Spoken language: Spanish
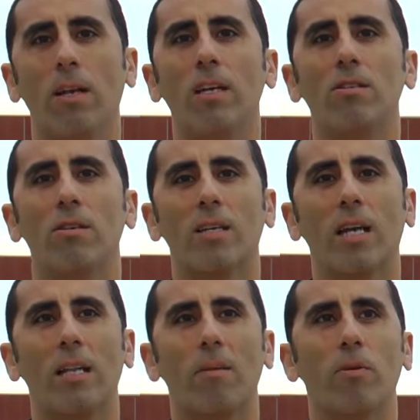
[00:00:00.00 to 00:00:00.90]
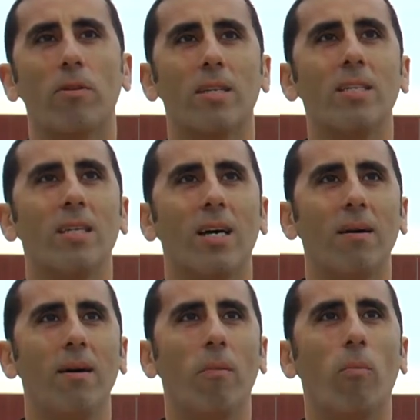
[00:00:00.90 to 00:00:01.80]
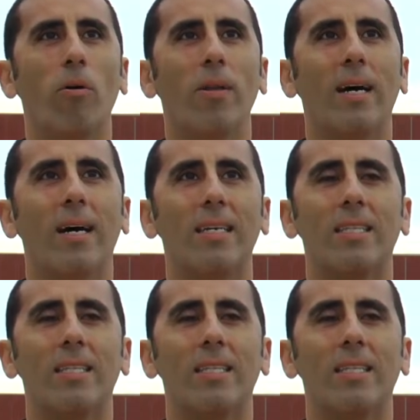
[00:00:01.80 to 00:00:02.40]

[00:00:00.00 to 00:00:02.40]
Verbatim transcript: El hecho de que el deportista pueda